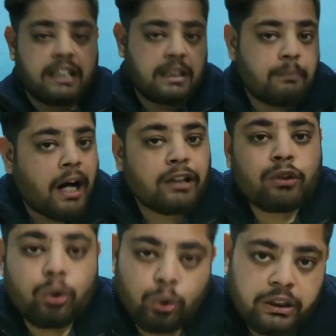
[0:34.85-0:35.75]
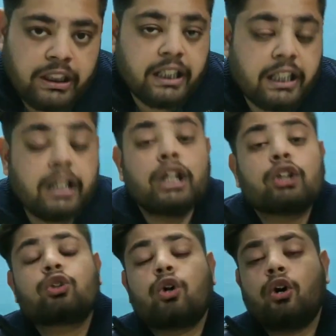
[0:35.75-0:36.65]
की बात होती है
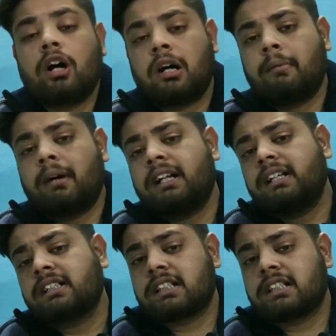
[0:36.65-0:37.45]
तो हमारी